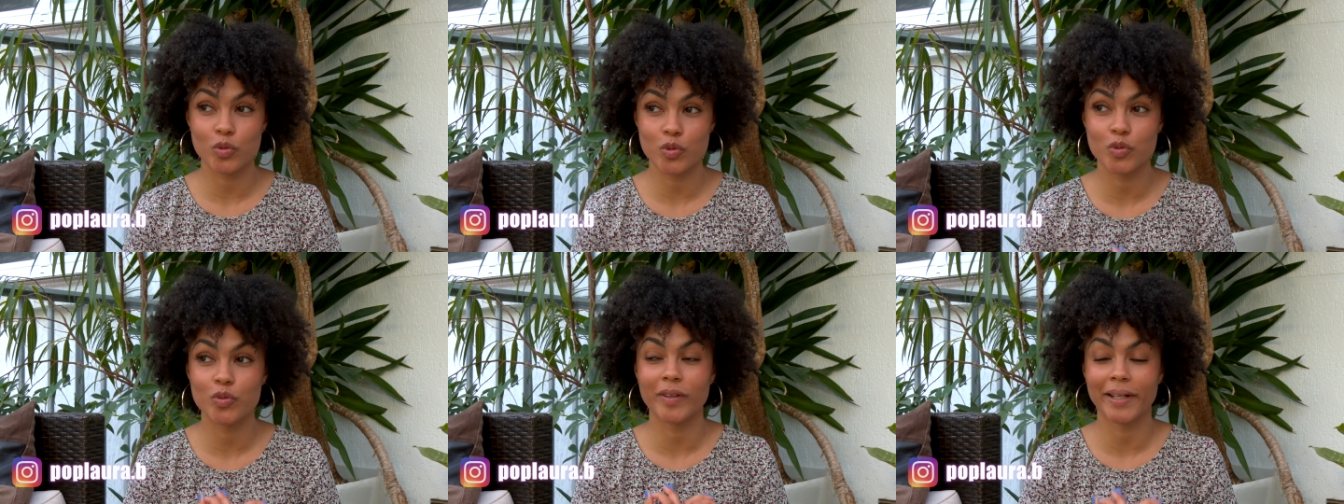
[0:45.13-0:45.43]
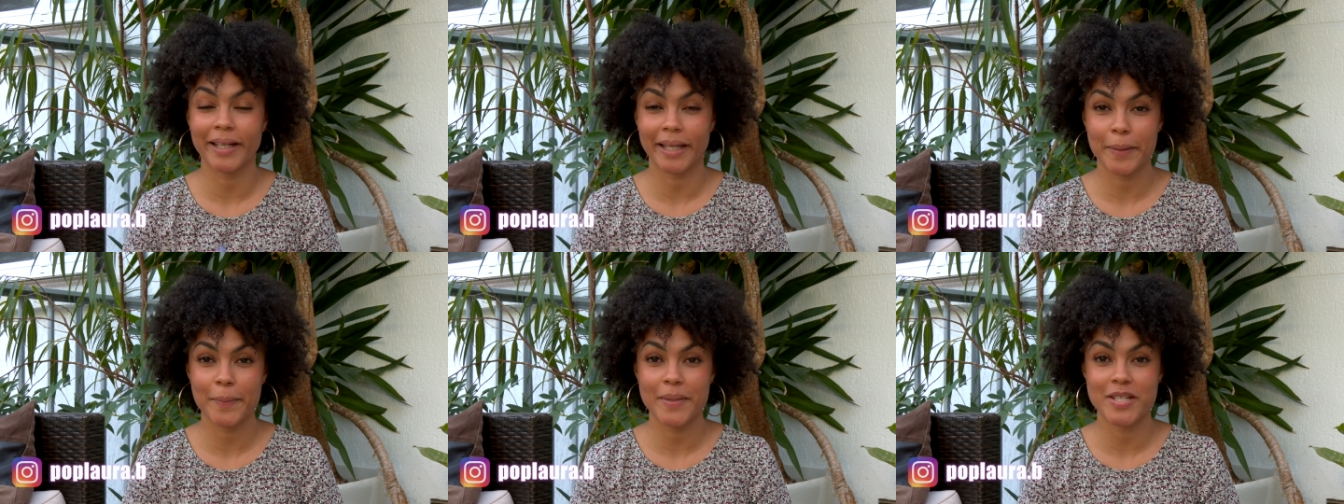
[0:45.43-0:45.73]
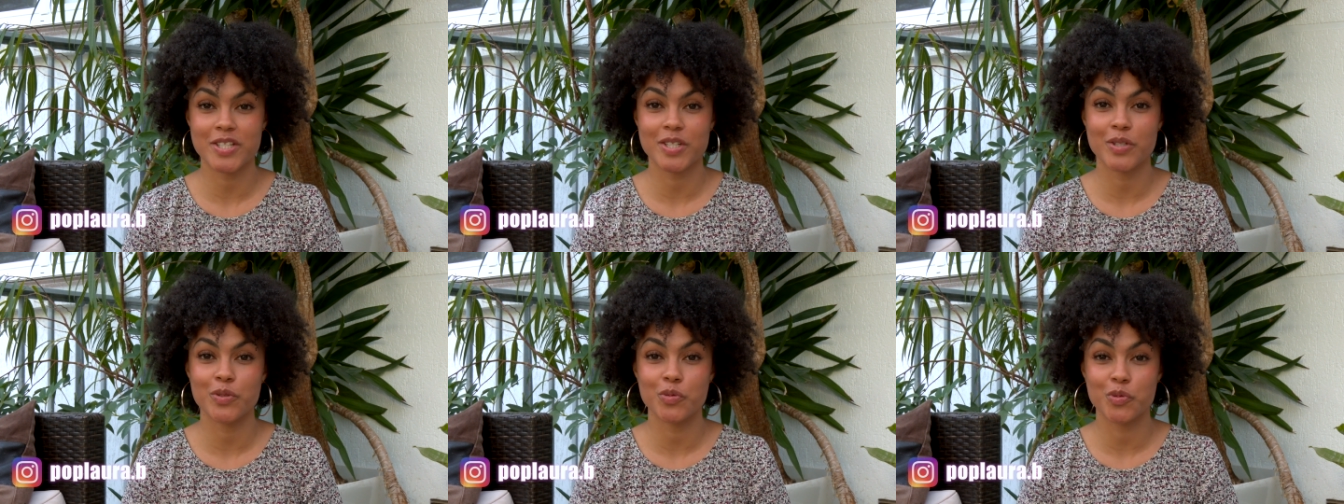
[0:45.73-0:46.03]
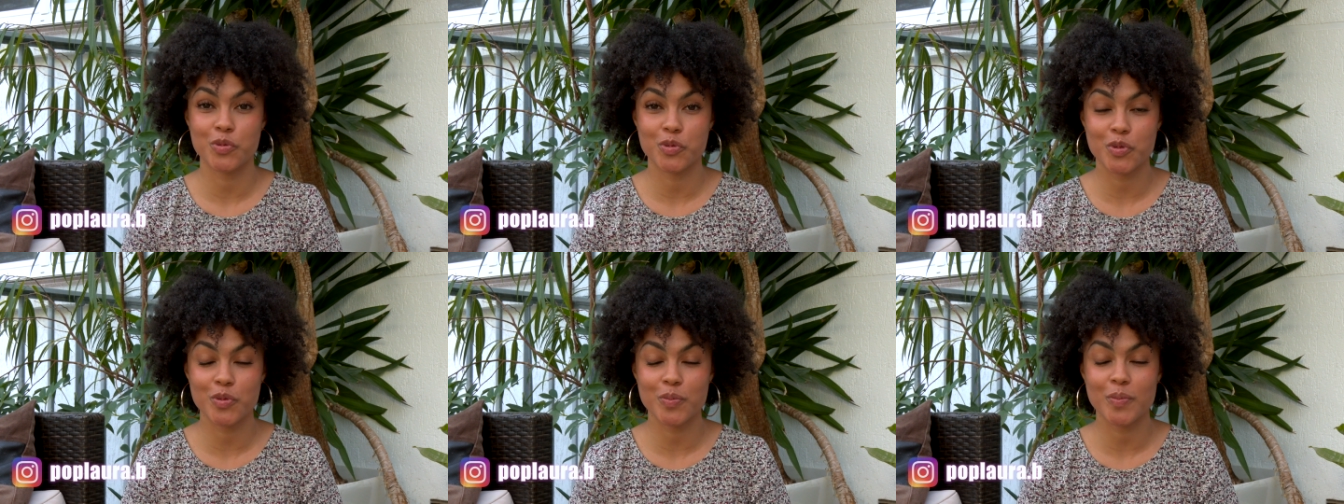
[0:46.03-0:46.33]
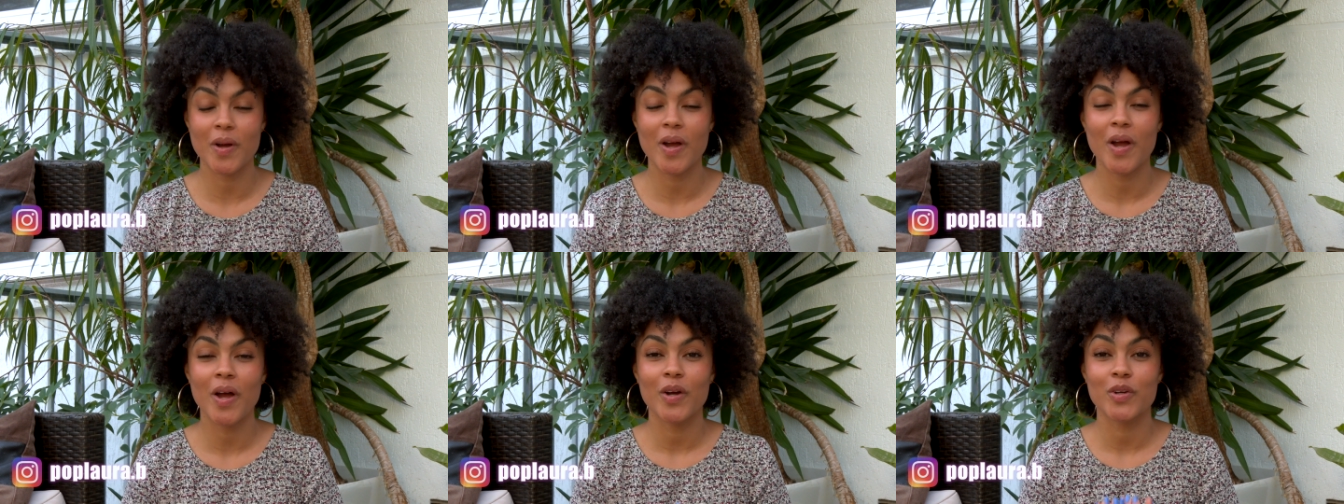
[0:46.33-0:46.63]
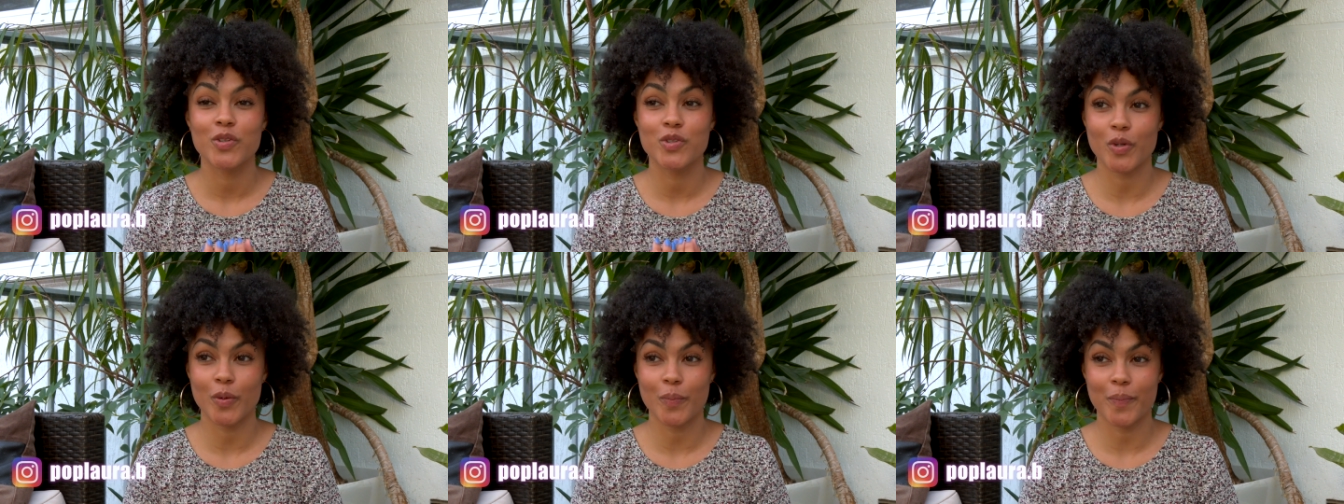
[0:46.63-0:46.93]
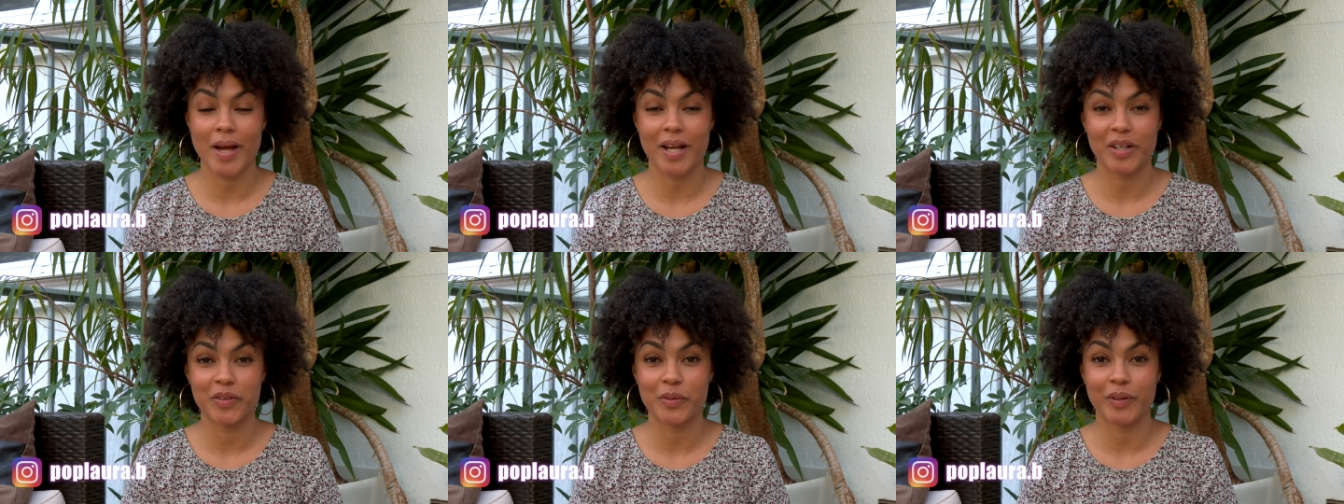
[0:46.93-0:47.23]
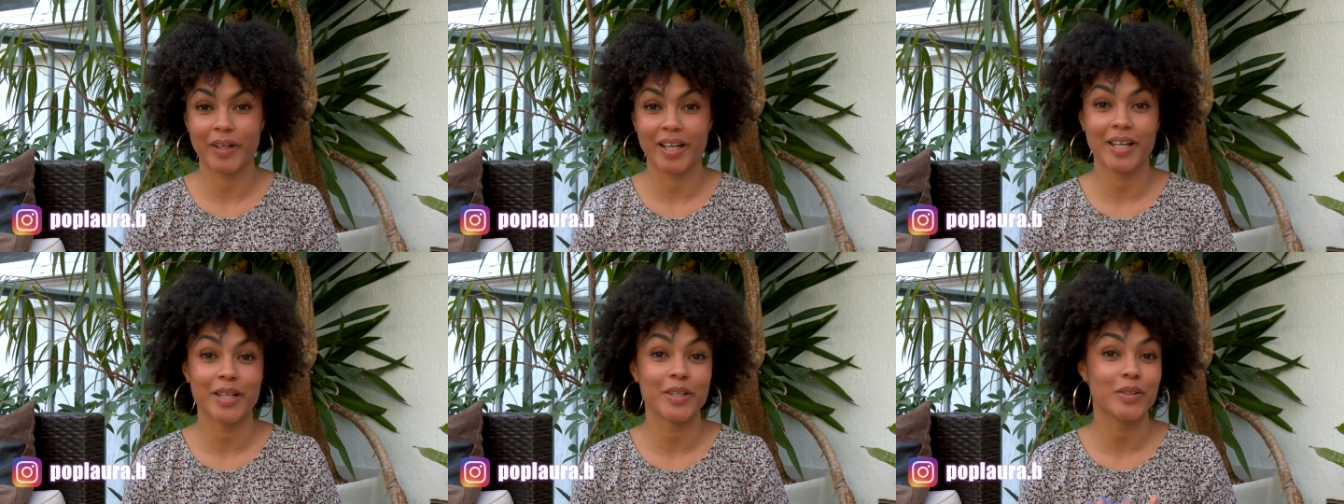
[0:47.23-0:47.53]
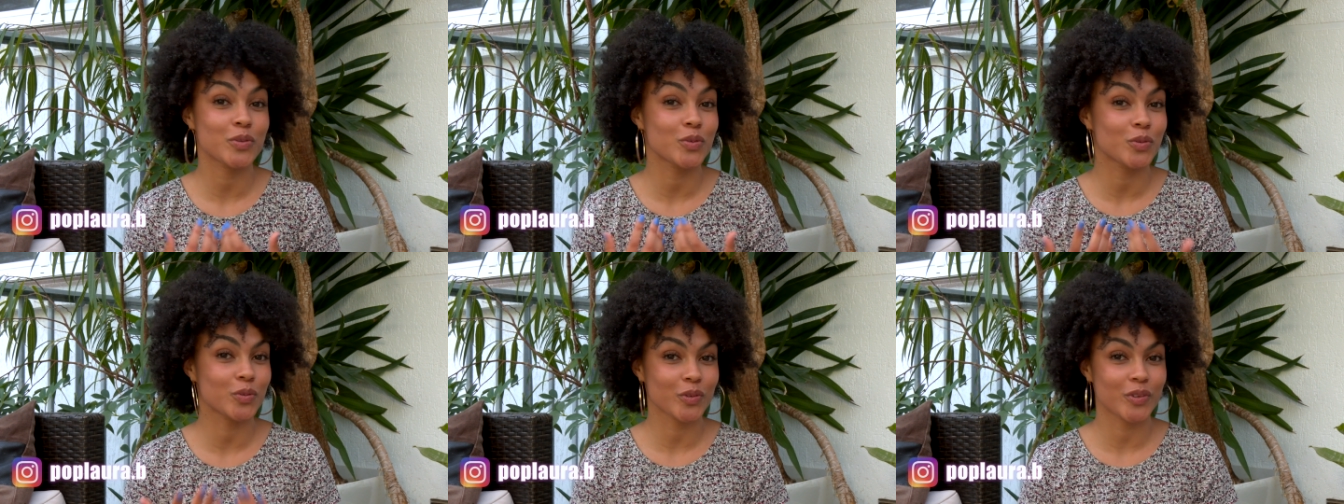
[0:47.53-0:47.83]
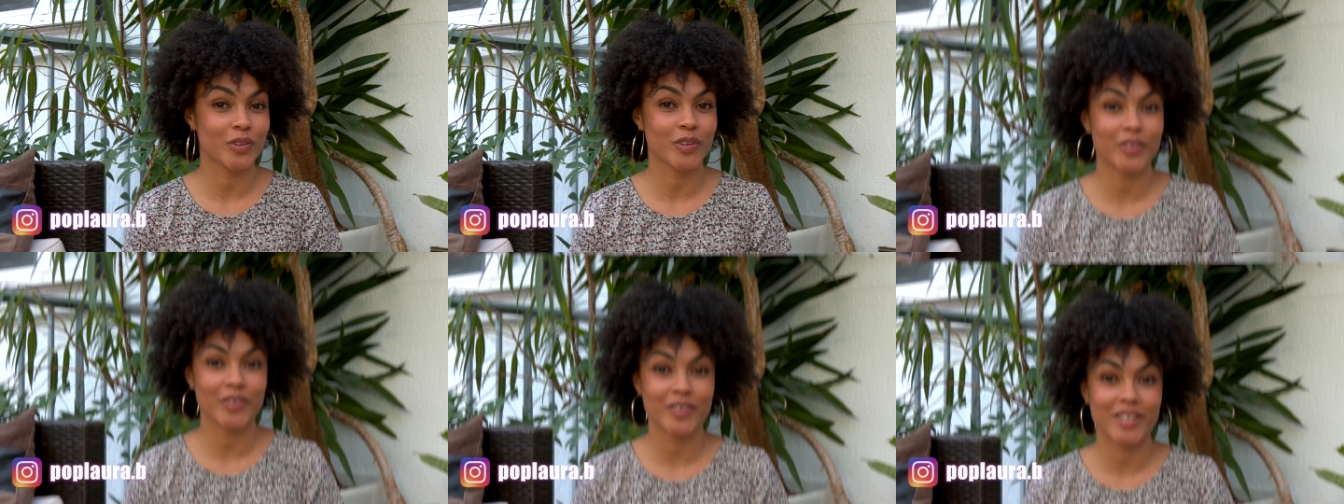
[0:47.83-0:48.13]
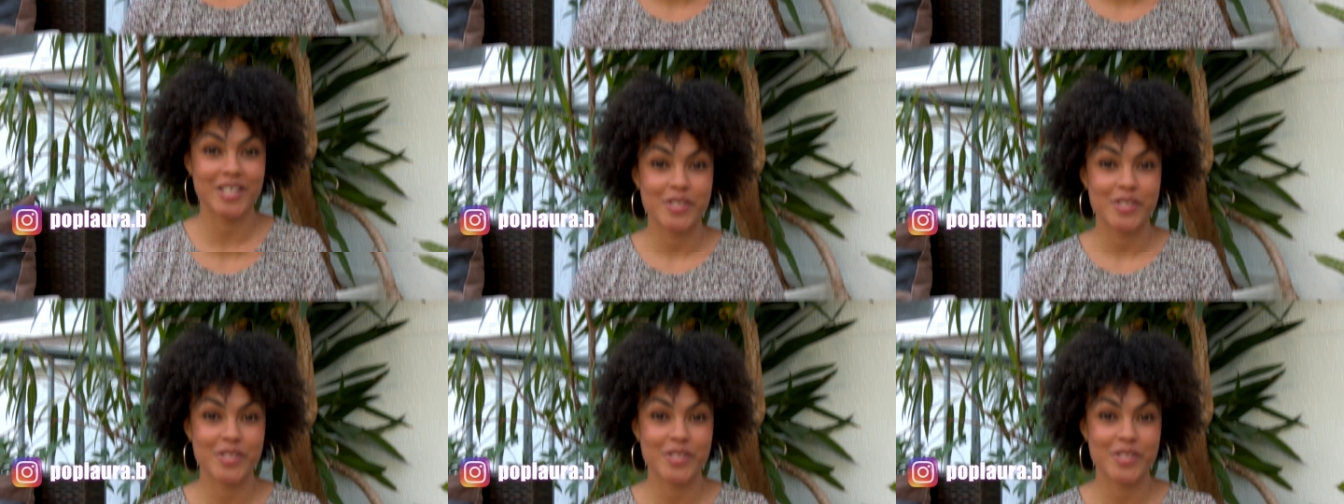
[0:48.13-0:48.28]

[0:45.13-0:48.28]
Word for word: où j'ouvrirai ma chaîne YouTube, j'en parlerai. Donc, euh,